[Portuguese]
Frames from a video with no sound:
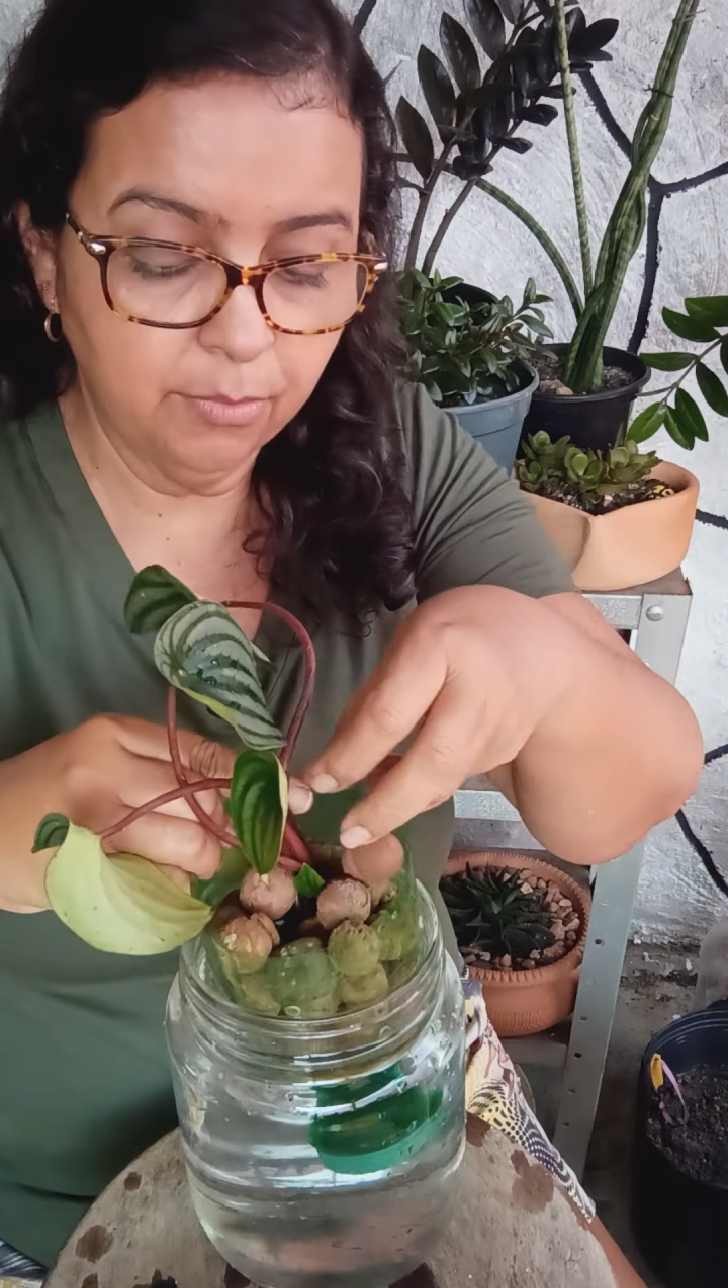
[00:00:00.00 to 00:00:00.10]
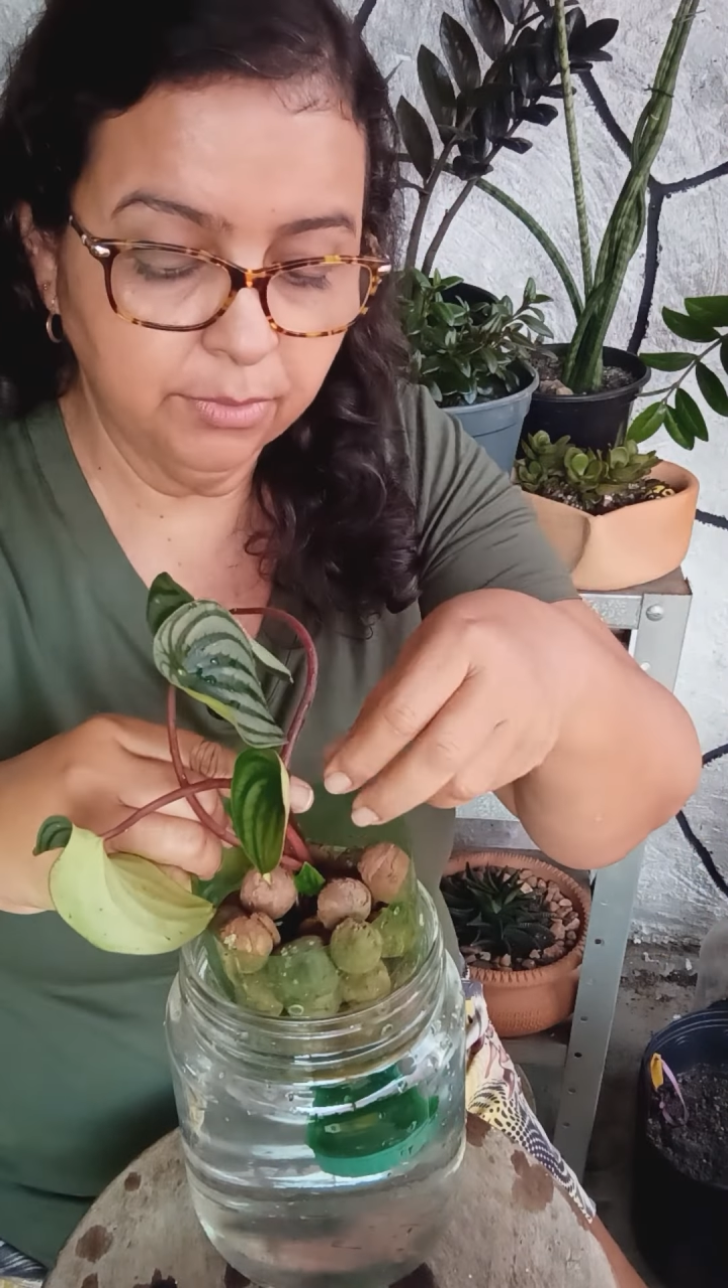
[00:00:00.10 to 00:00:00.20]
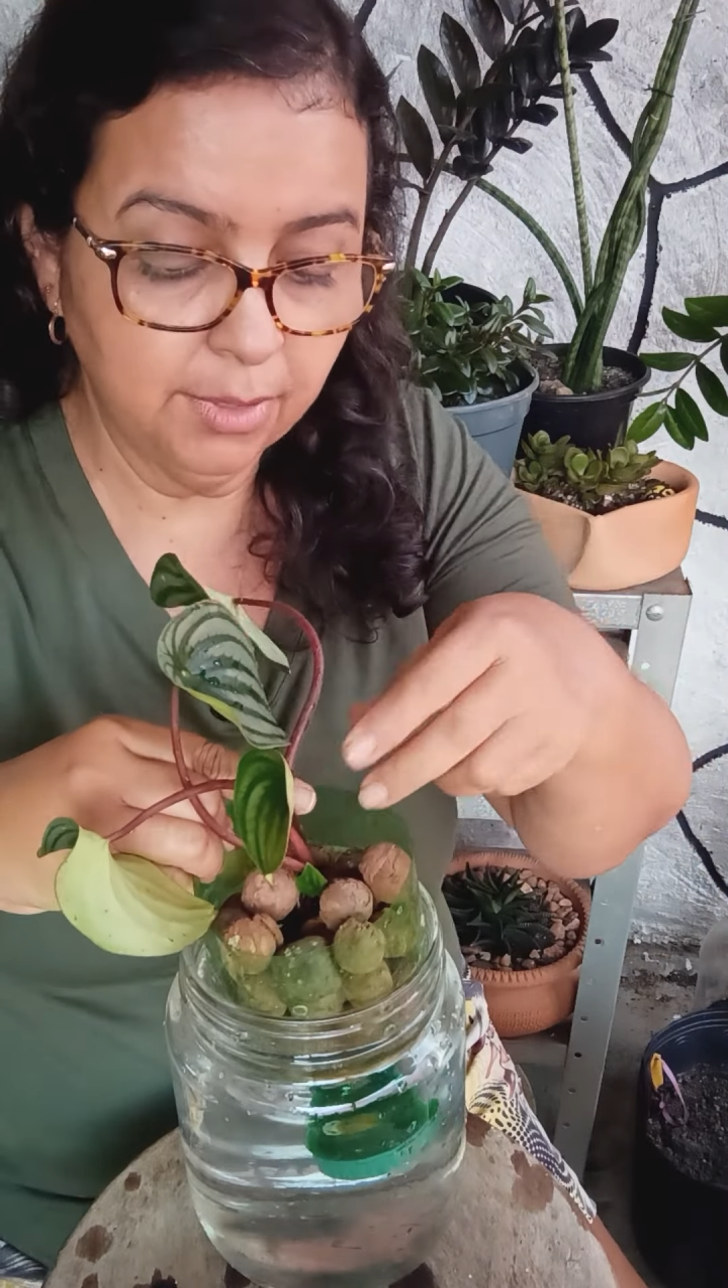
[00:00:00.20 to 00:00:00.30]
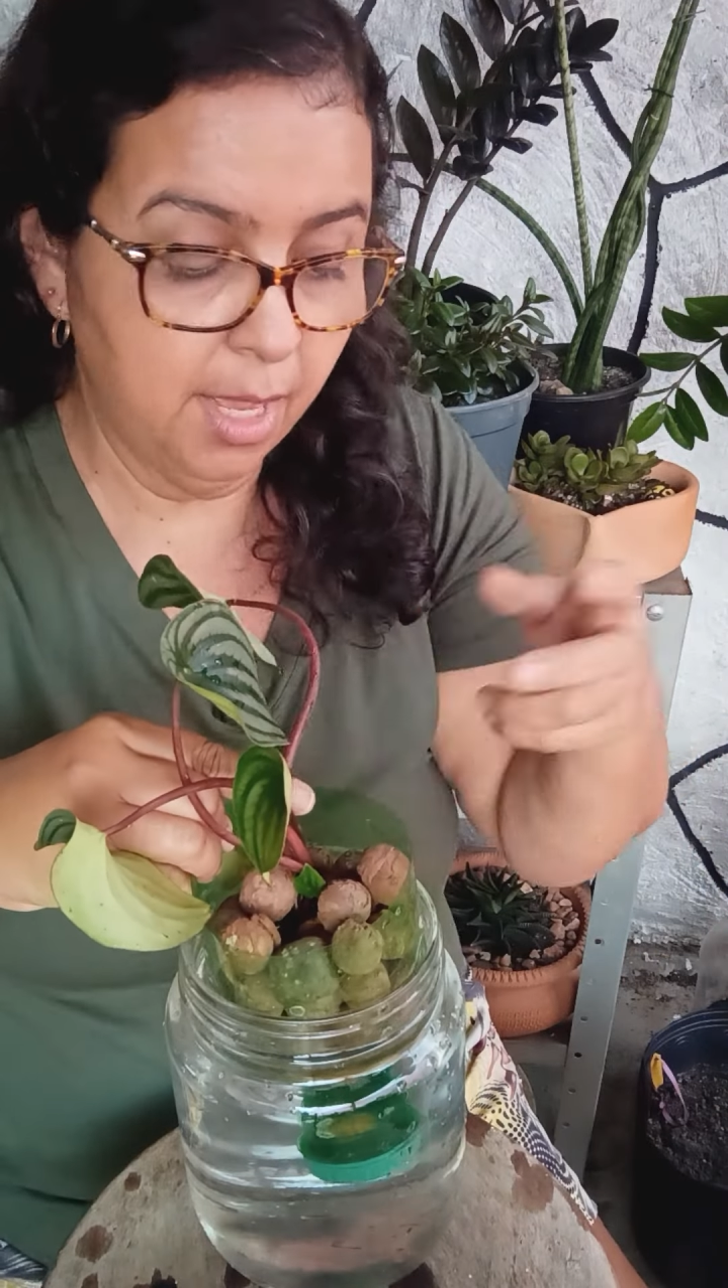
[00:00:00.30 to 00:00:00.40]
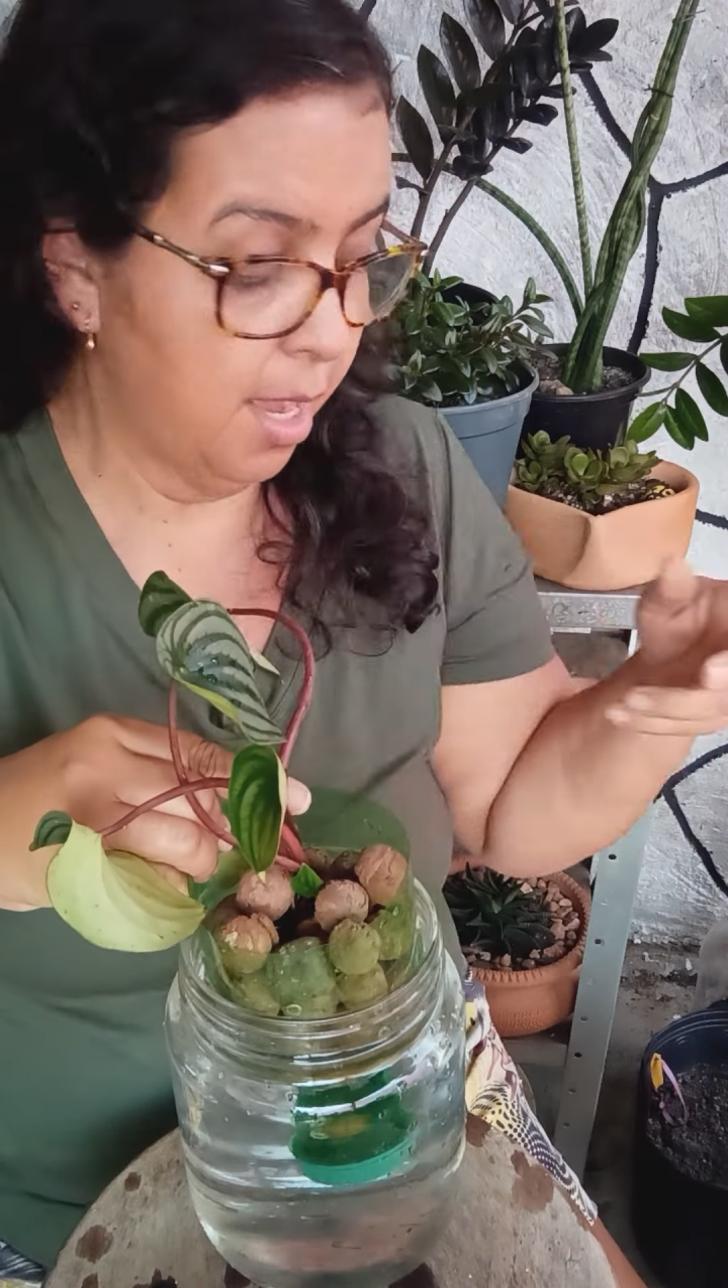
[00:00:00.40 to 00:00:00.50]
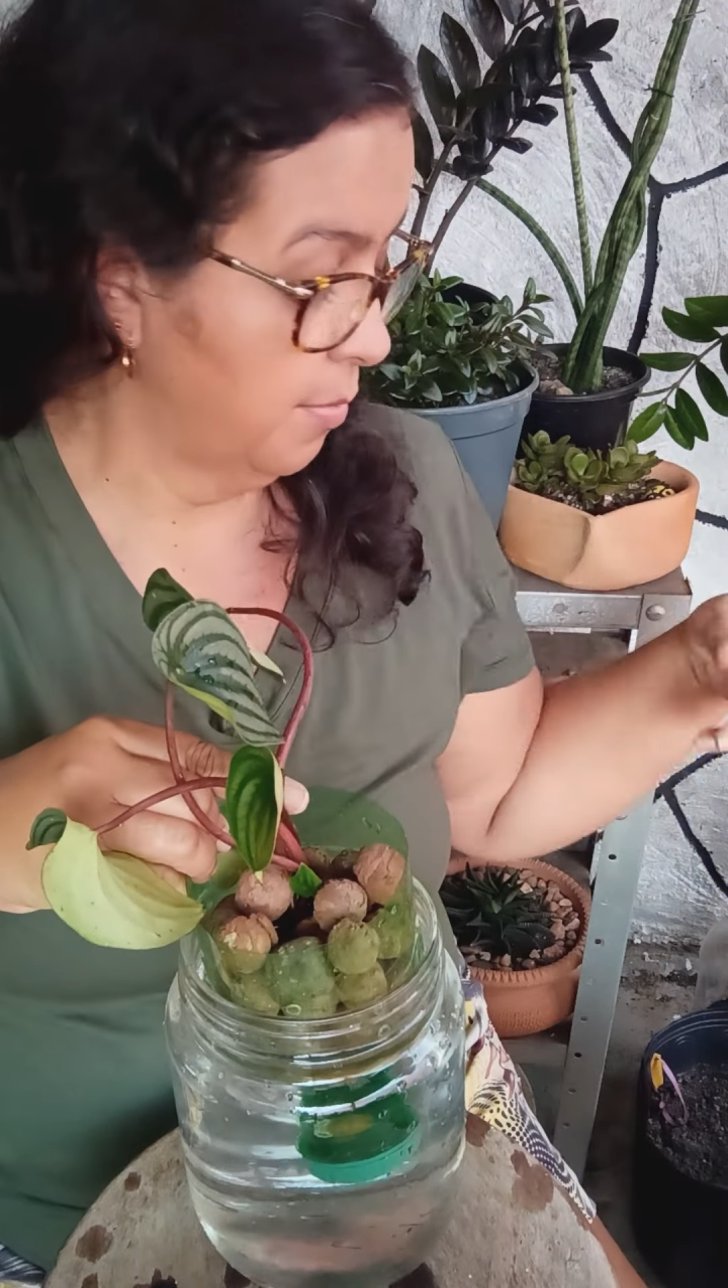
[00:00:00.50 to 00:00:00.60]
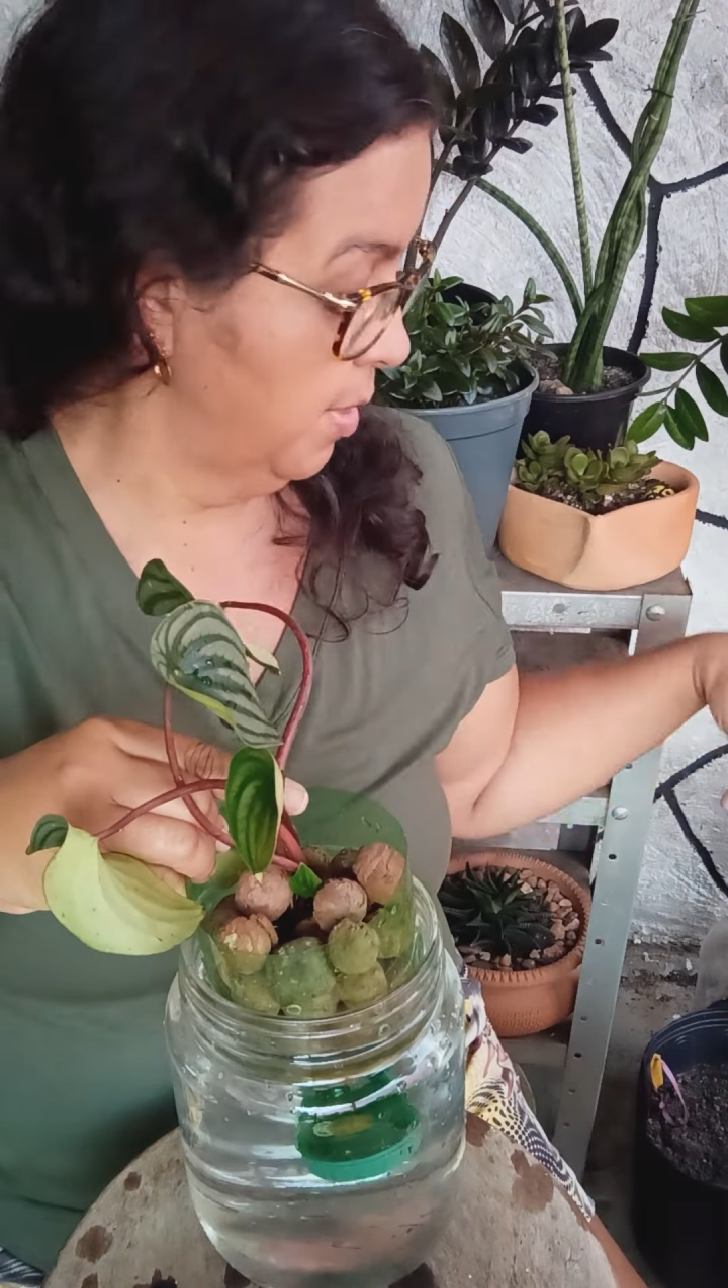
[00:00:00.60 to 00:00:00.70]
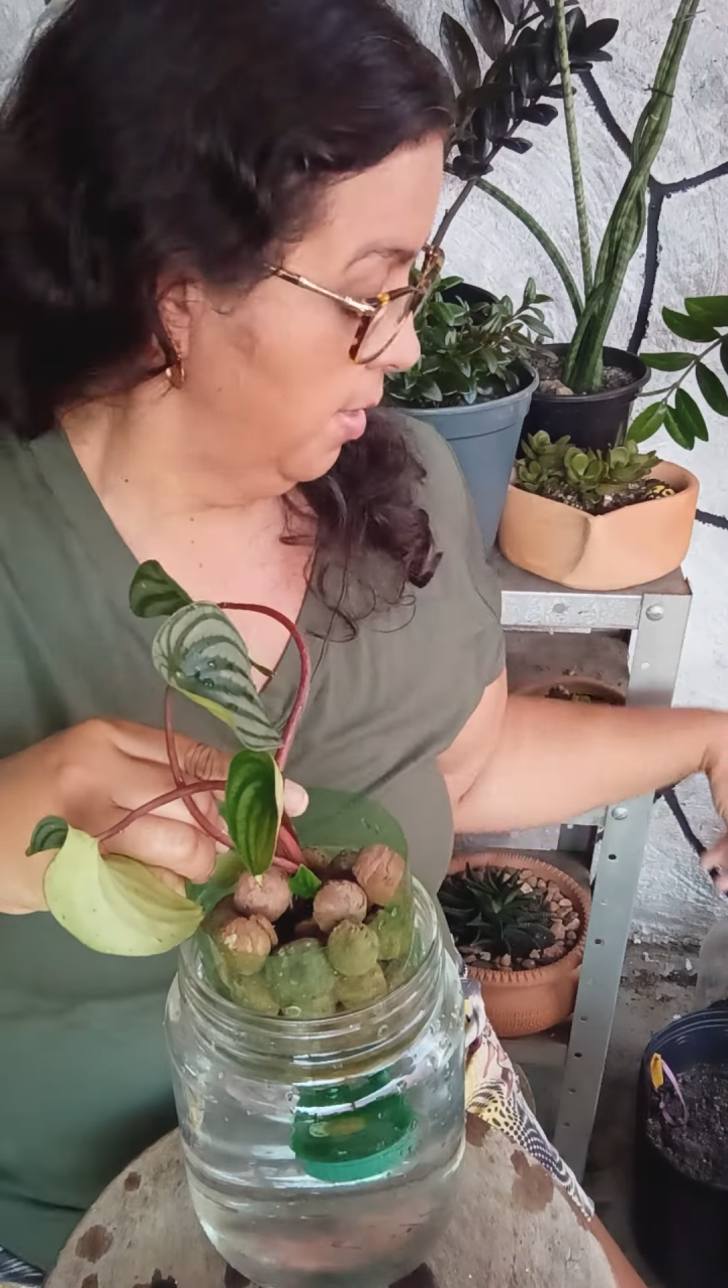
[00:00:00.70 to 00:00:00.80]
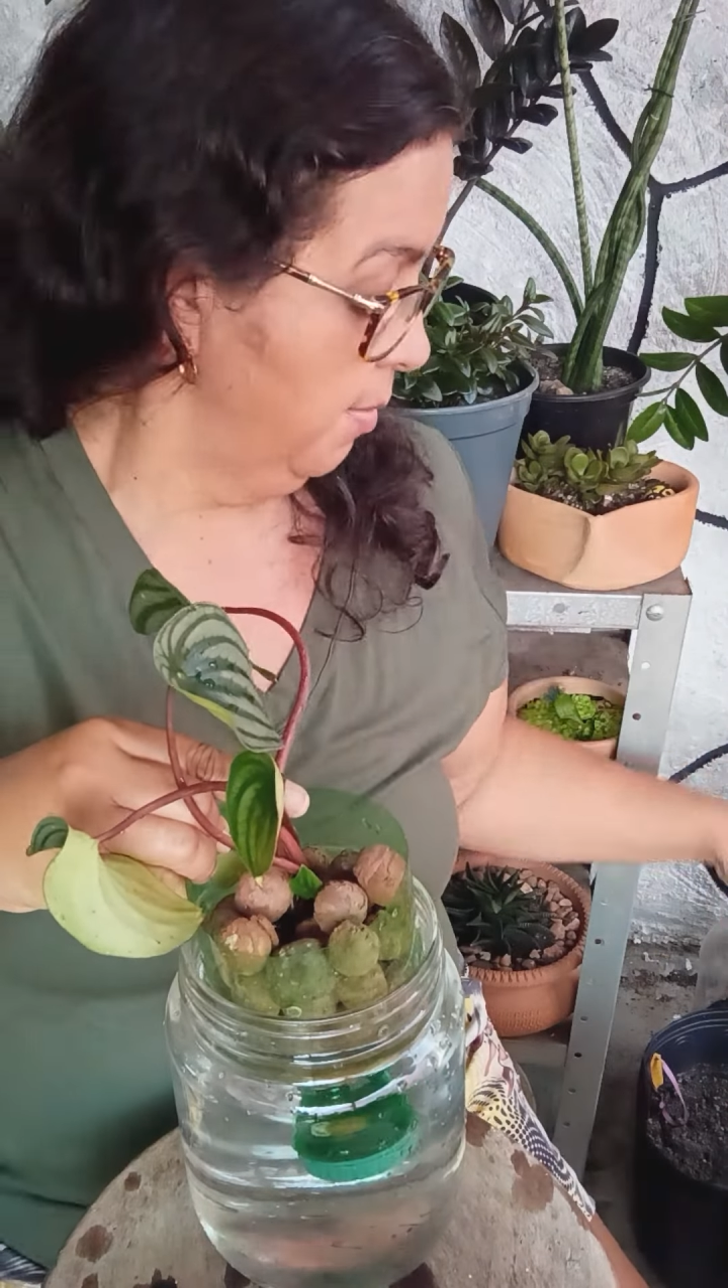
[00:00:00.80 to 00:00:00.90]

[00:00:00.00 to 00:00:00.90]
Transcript: quanto na água.